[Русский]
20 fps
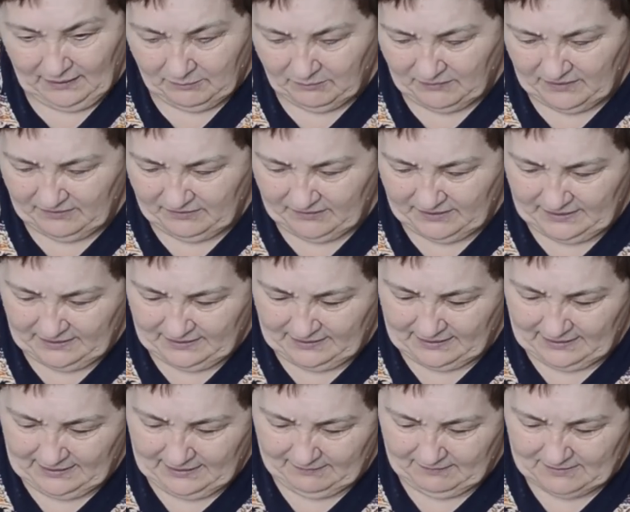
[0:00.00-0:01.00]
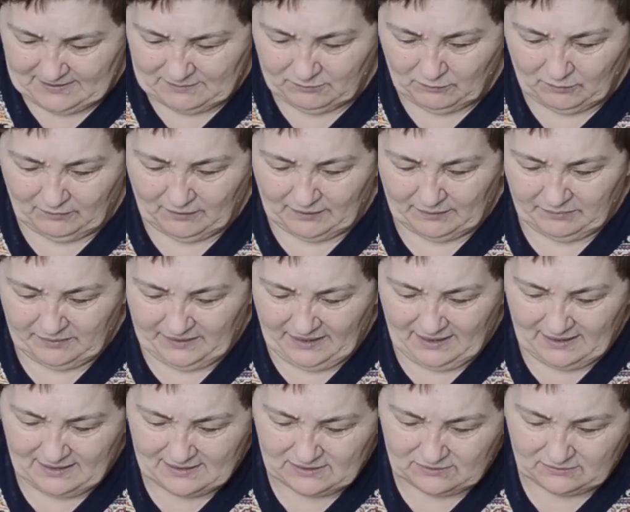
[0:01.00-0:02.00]
Мы выехали 8
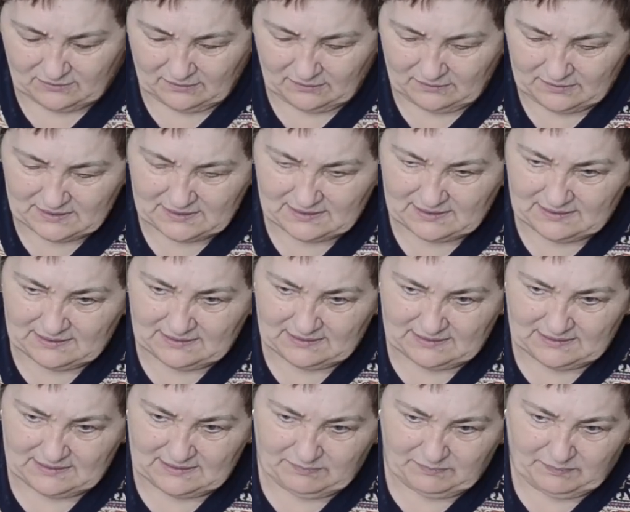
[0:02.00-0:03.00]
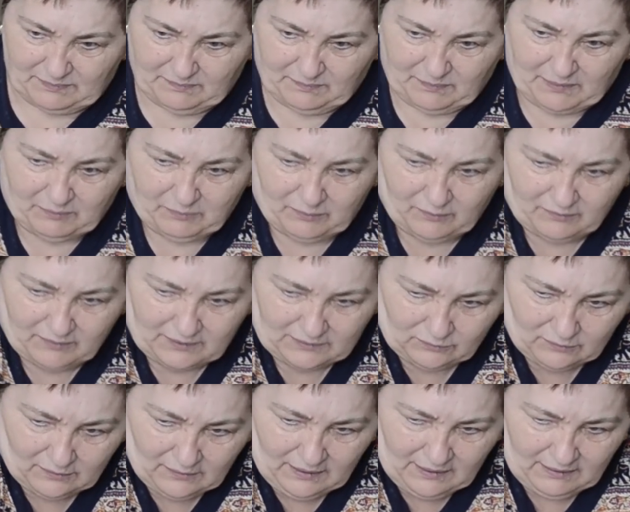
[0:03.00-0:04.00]
апреля с, с, по
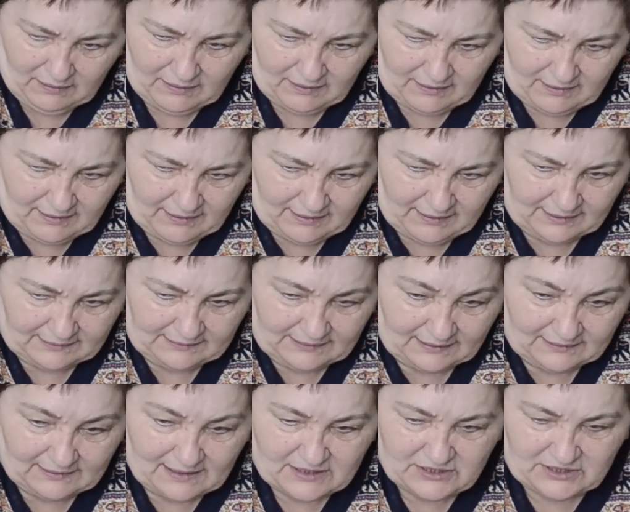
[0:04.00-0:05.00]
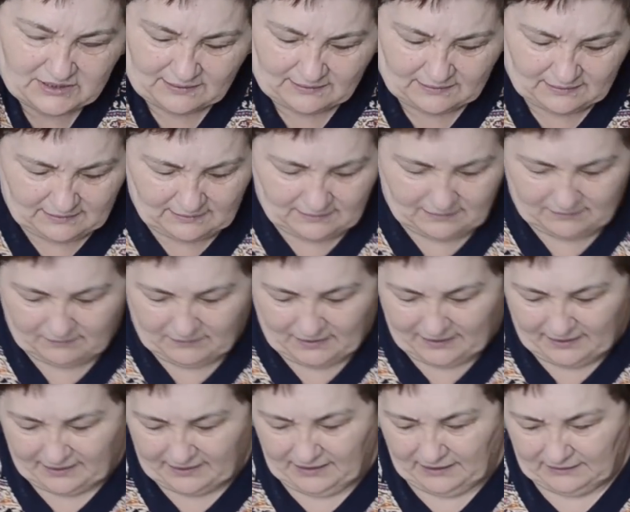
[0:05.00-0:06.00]
поводу, э, когда начал, э, э,
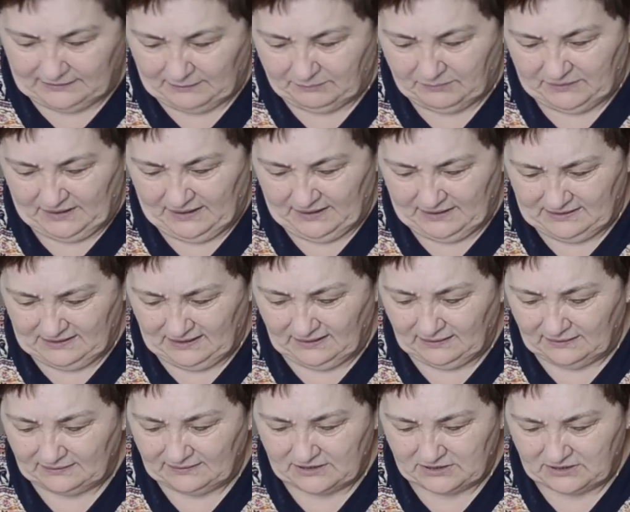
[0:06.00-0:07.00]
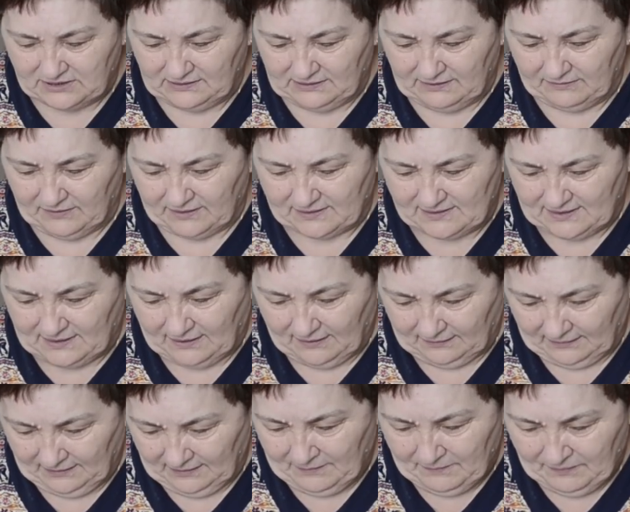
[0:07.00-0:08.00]
ракета прилетела на ЖД
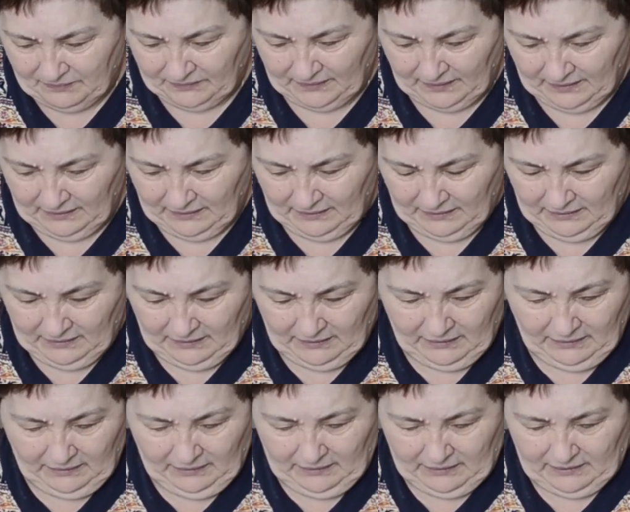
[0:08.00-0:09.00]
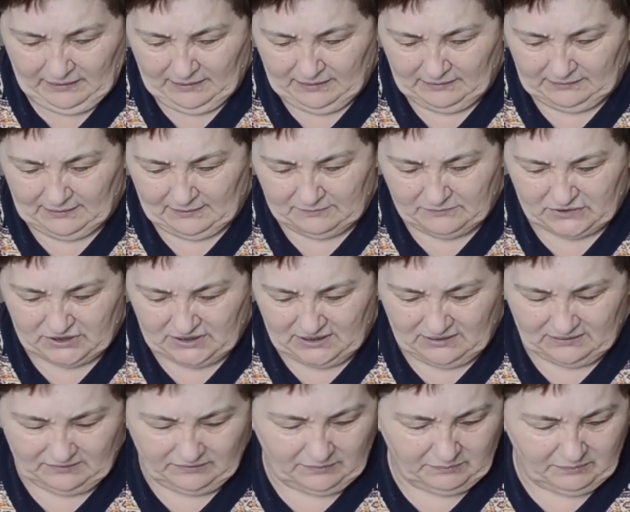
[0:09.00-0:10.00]
вокзал. И там
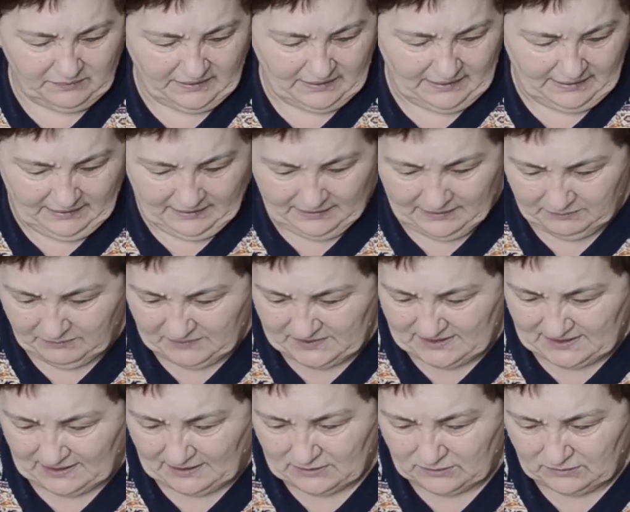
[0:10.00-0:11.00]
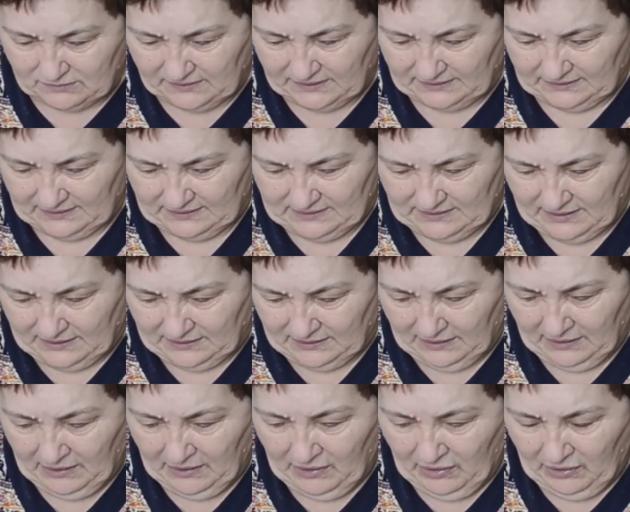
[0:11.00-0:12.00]
жертвы были, мы сразу в этот день
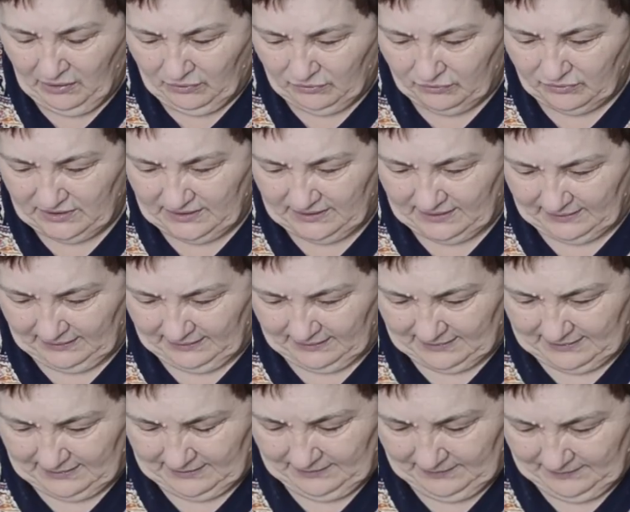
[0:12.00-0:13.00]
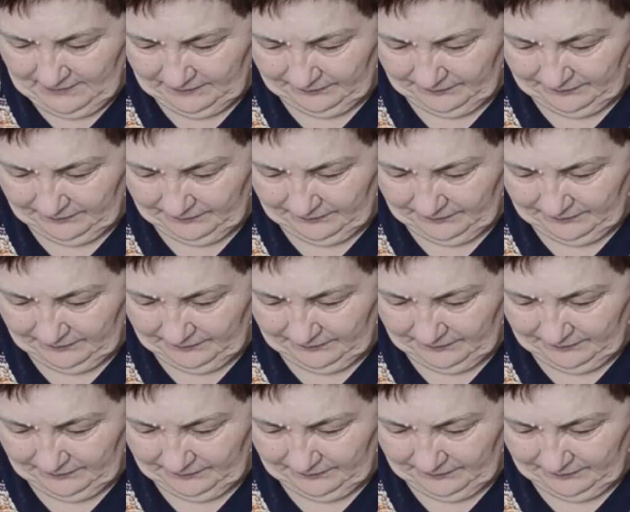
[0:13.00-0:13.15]
уехали.